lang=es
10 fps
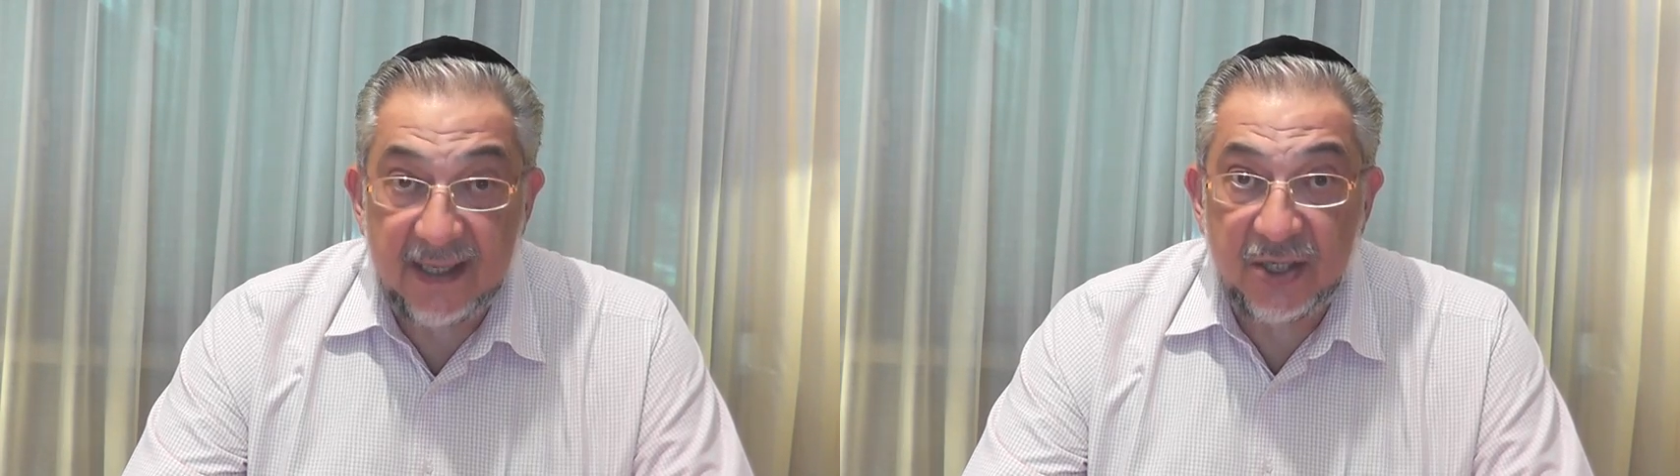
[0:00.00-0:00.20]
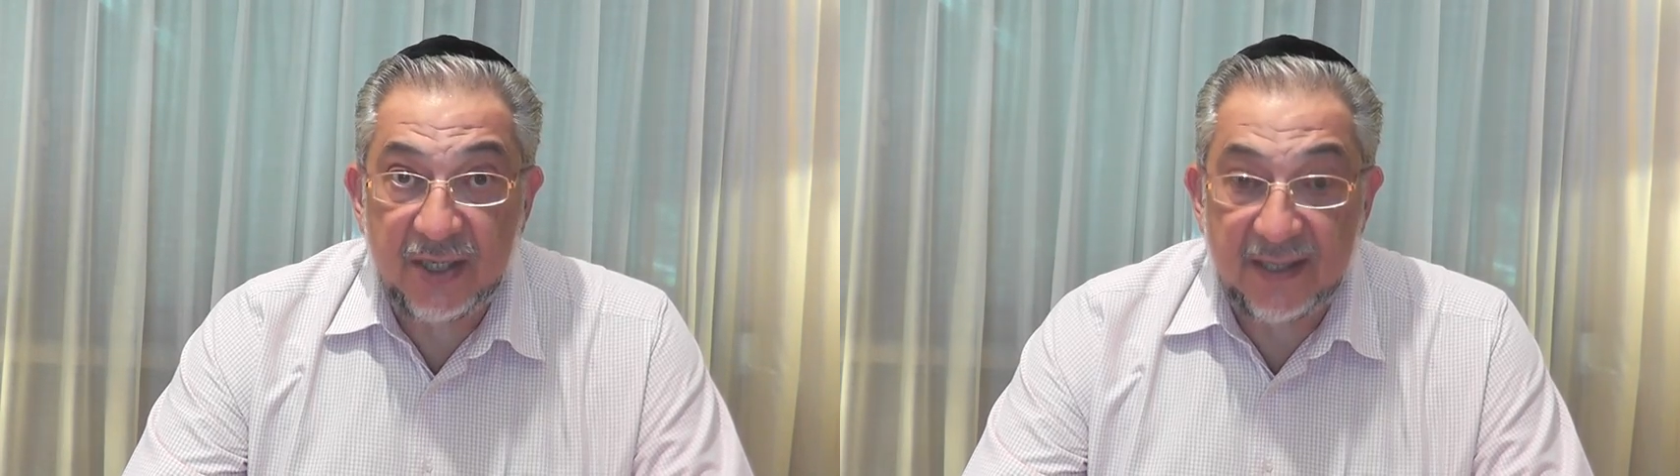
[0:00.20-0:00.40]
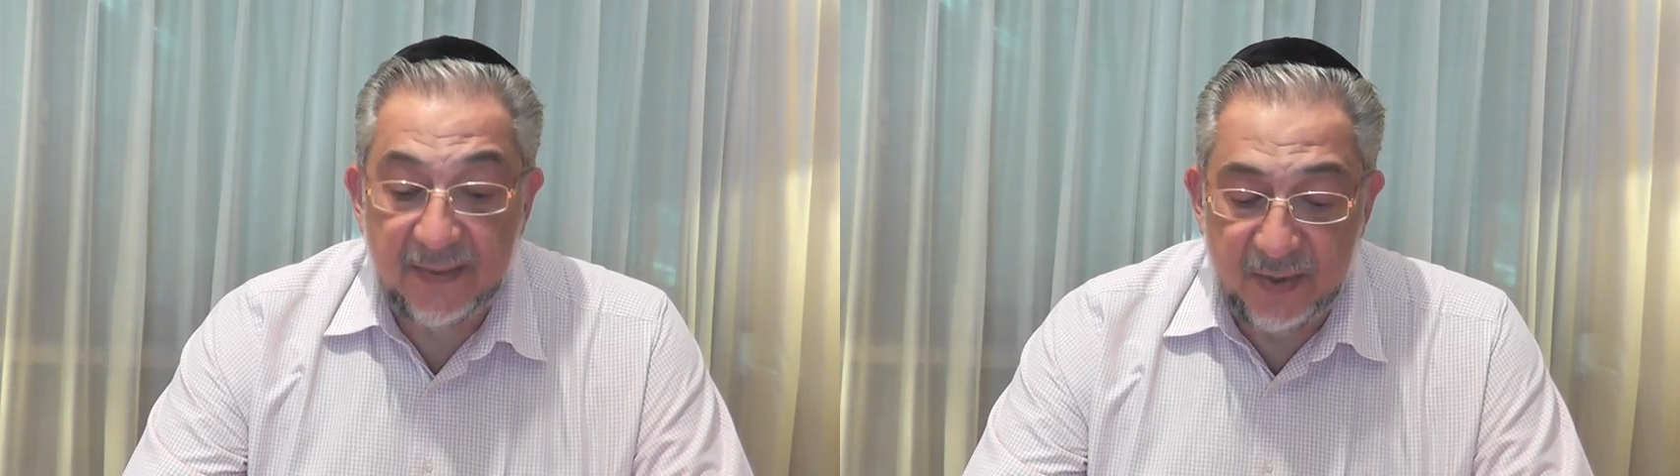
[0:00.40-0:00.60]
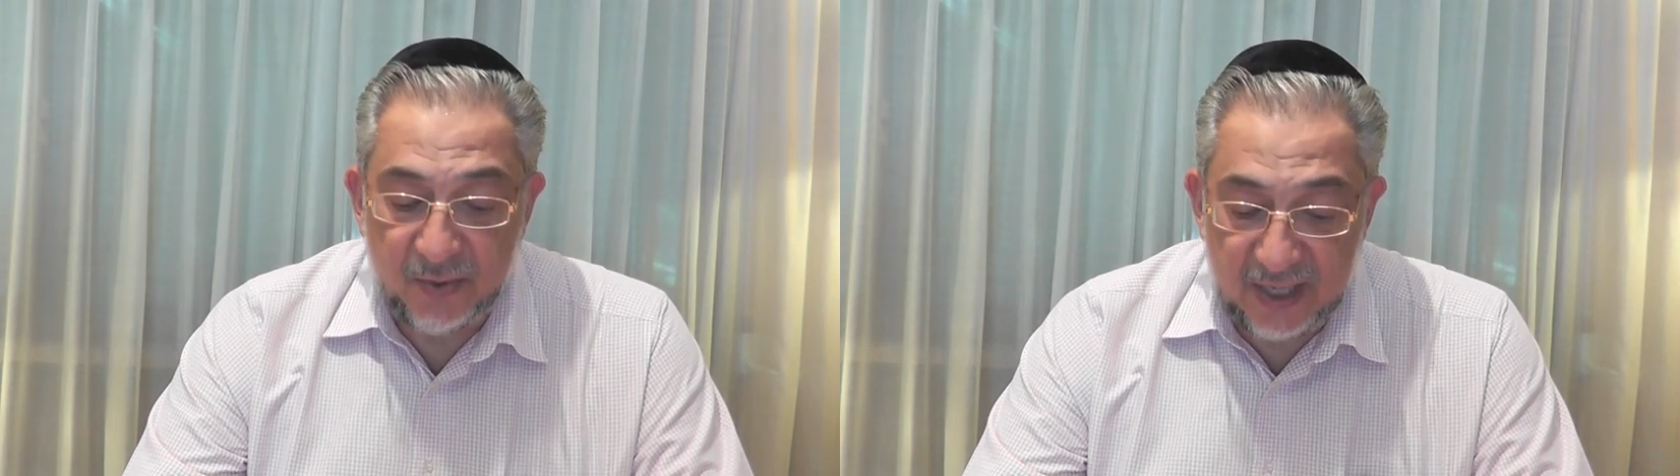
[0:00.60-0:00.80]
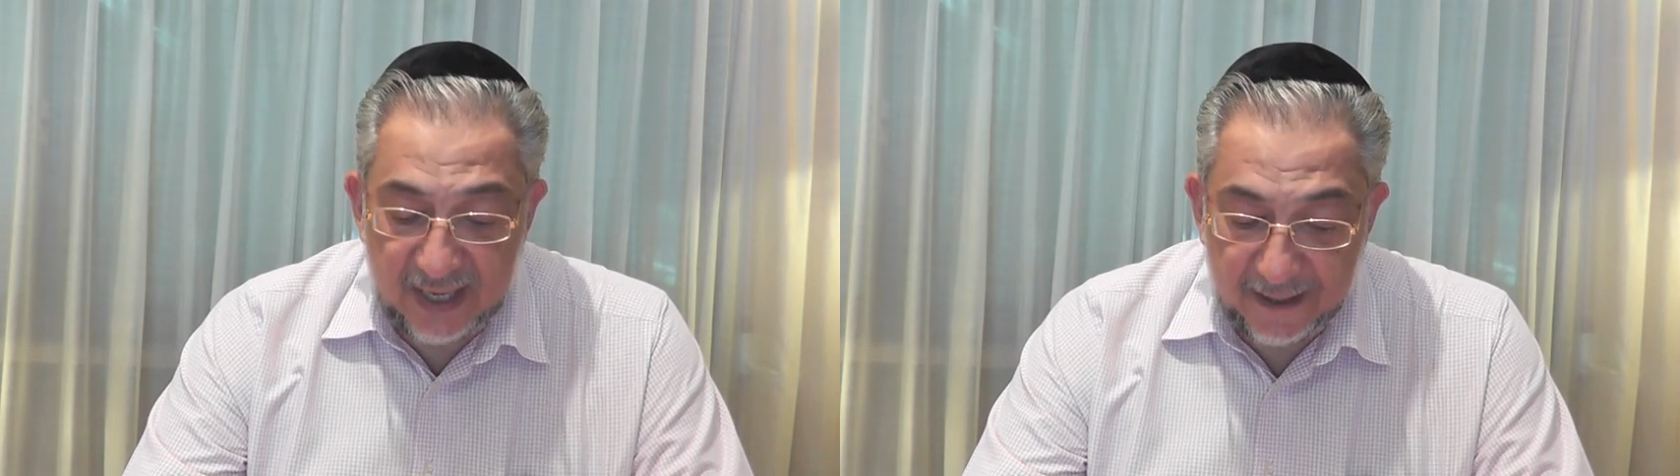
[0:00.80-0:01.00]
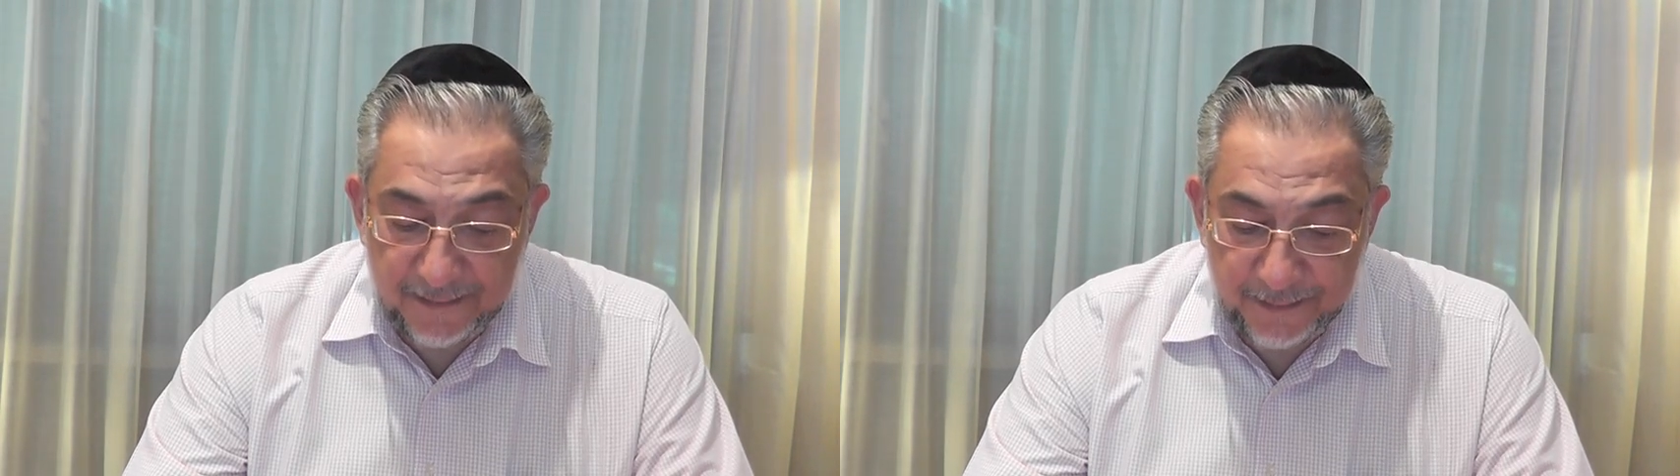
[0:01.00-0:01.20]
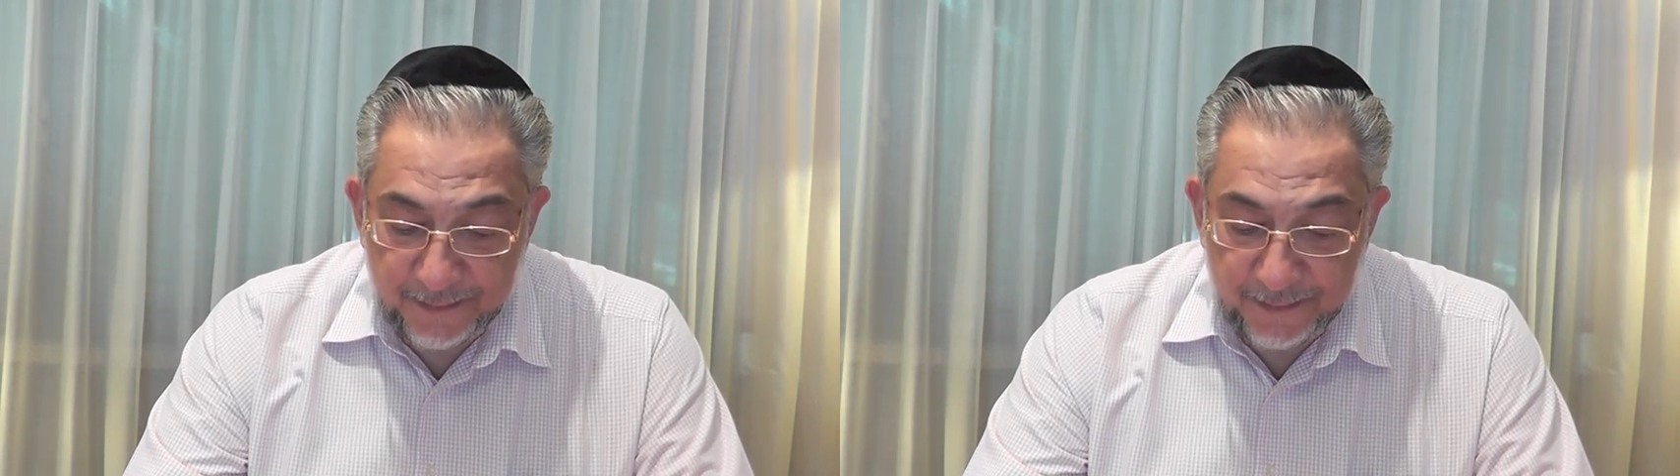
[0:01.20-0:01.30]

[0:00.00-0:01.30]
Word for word: dicha sabiduría